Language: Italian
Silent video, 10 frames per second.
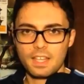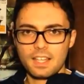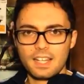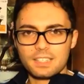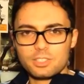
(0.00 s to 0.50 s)

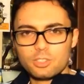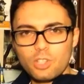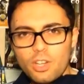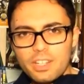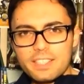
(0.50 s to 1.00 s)
La
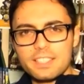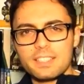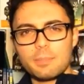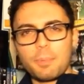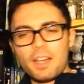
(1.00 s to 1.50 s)
storia si
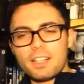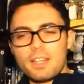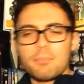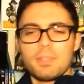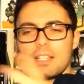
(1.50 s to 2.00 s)
dipana
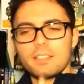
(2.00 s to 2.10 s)
in mille